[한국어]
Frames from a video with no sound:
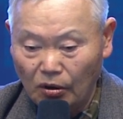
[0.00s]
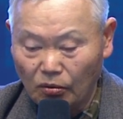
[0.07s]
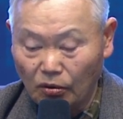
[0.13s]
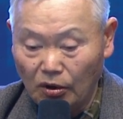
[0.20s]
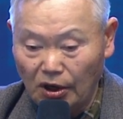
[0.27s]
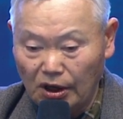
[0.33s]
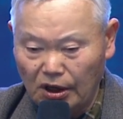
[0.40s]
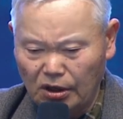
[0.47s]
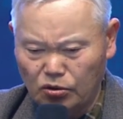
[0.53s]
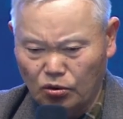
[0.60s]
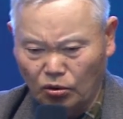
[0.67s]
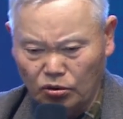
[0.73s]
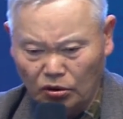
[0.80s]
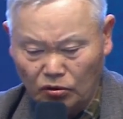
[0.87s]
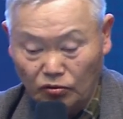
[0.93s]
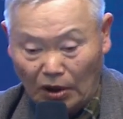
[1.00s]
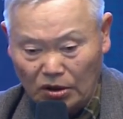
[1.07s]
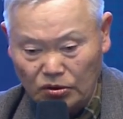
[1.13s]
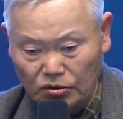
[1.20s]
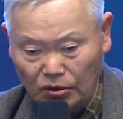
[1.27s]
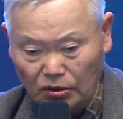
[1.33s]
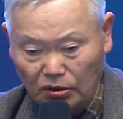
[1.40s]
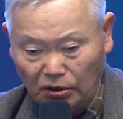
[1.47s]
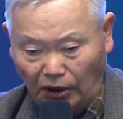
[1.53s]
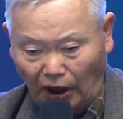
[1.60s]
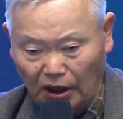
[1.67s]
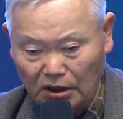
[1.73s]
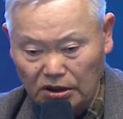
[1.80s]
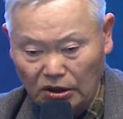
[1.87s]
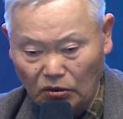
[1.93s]
원래 조선 왕조
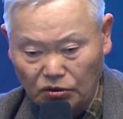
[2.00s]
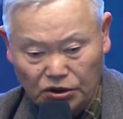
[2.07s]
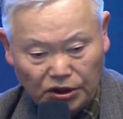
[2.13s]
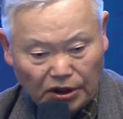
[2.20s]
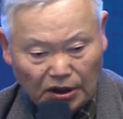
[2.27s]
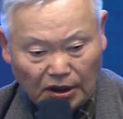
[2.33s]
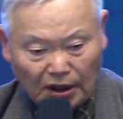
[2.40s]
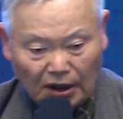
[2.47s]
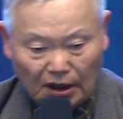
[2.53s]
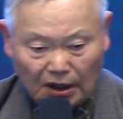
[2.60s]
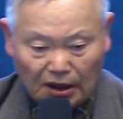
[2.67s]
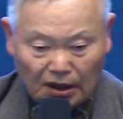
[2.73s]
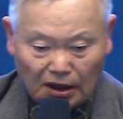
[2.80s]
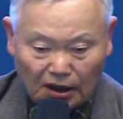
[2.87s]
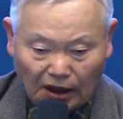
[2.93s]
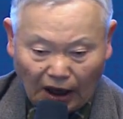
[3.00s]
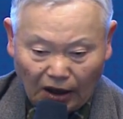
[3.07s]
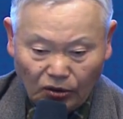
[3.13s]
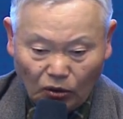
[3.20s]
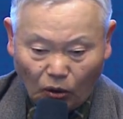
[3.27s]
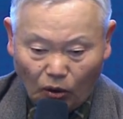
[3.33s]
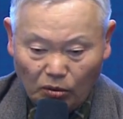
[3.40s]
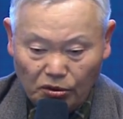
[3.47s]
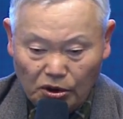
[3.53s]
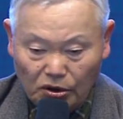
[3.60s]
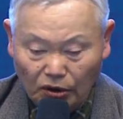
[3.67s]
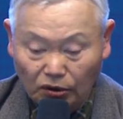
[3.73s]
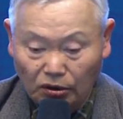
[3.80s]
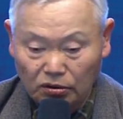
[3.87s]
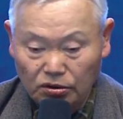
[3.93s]
대한제국 시에 간도로
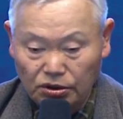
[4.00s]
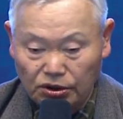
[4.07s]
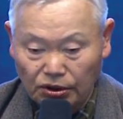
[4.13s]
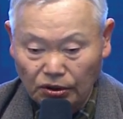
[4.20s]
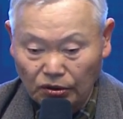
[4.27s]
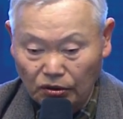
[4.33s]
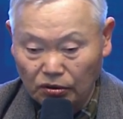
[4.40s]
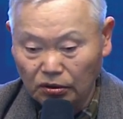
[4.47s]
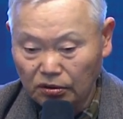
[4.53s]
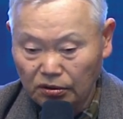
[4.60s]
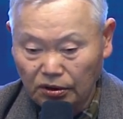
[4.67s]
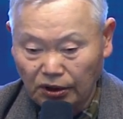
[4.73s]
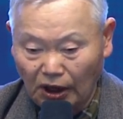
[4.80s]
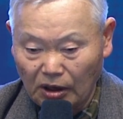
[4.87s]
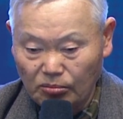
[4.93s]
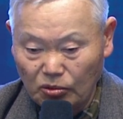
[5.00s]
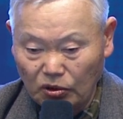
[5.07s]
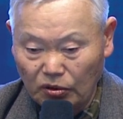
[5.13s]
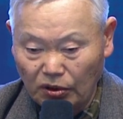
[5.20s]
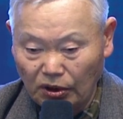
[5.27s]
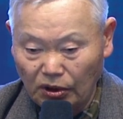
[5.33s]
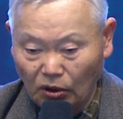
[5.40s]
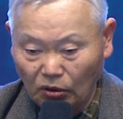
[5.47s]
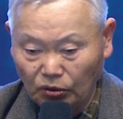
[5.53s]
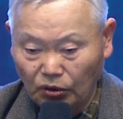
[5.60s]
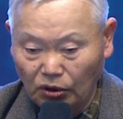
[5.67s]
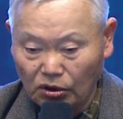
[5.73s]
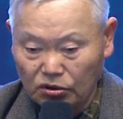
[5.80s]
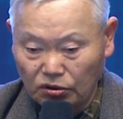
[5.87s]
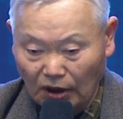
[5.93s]
불리었던 지역으로 대한민국의
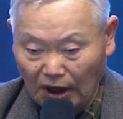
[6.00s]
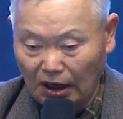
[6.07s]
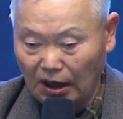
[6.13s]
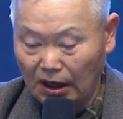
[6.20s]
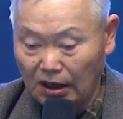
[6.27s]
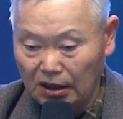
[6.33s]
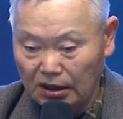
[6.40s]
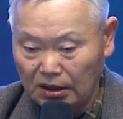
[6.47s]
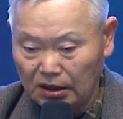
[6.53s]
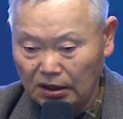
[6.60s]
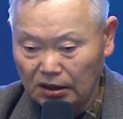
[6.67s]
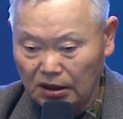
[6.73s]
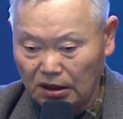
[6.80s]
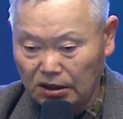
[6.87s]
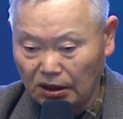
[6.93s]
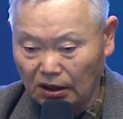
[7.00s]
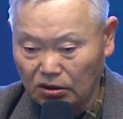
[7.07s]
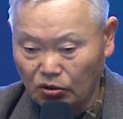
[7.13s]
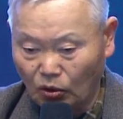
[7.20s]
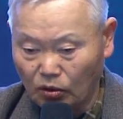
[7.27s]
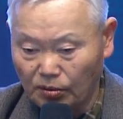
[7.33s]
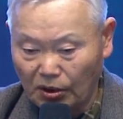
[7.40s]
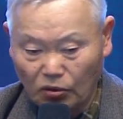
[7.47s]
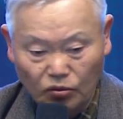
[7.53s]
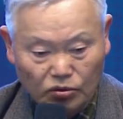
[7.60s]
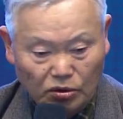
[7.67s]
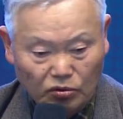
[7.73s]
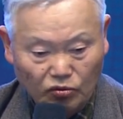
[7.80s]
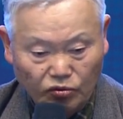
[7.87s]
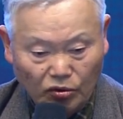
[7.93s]
영토였으나 일제가
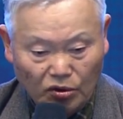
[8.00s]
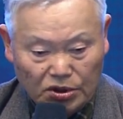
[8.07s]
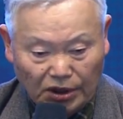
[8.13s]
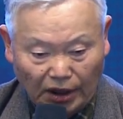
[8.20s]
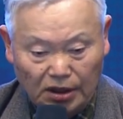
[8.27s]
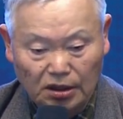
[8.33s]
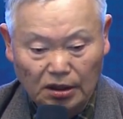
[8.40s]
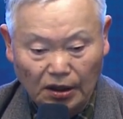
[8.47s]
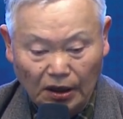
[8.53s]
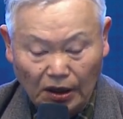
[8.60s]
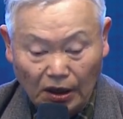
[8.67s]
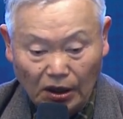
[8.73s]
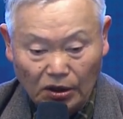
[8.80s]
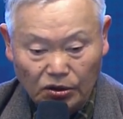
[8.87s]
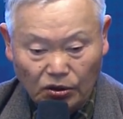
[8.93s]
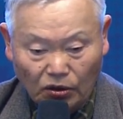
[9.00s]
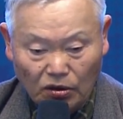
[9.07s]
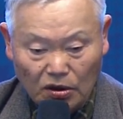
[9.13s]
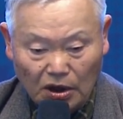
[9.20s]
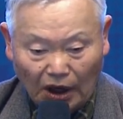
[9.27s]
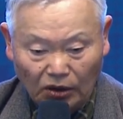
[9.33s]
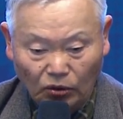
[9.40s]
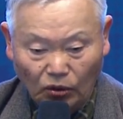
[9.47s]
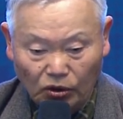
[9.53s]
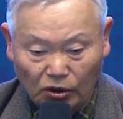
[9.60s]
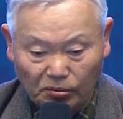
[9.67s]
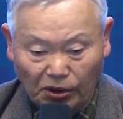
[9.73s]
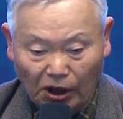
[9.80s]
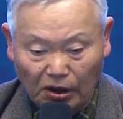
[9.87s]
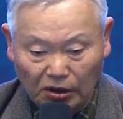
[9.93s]
1909년 9월 4일 청일 간도 협약에